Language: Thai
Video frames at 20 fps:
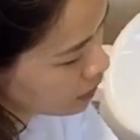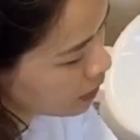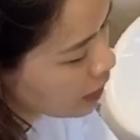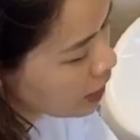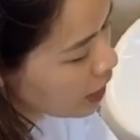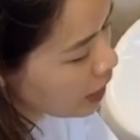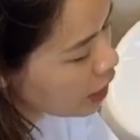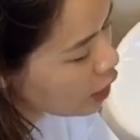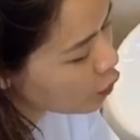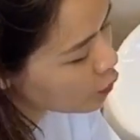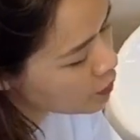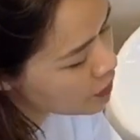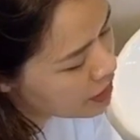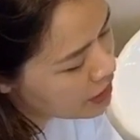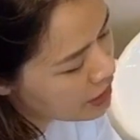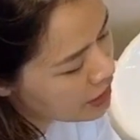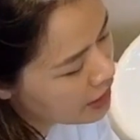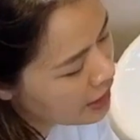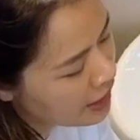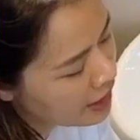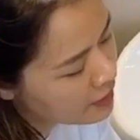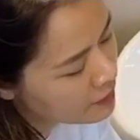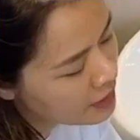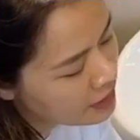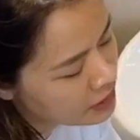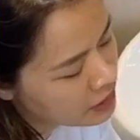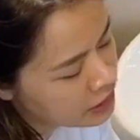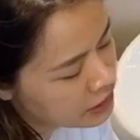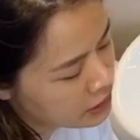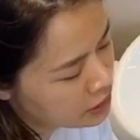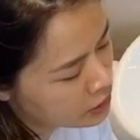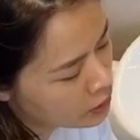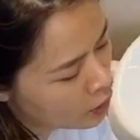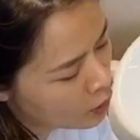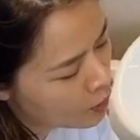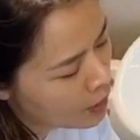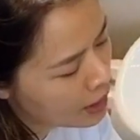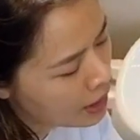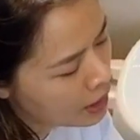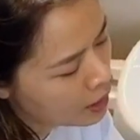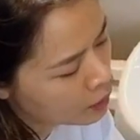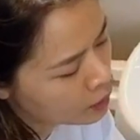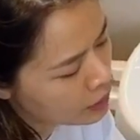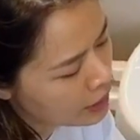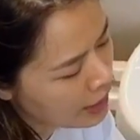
เขามีให้บันทึกเนาะว่าเรา